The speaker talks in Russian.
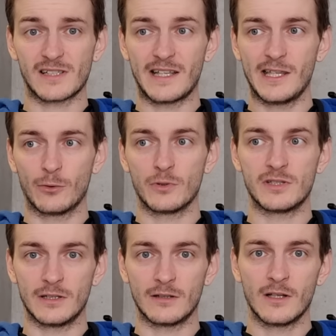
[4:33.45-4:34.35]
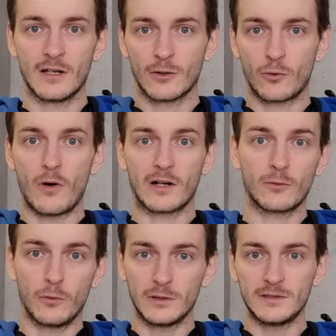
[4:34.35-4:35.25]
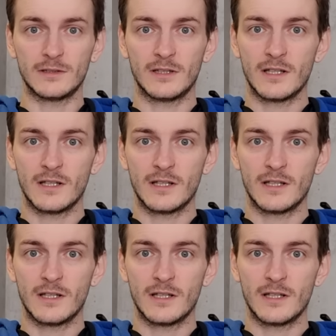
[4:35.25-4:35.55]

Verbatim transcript: сканируете QR-код,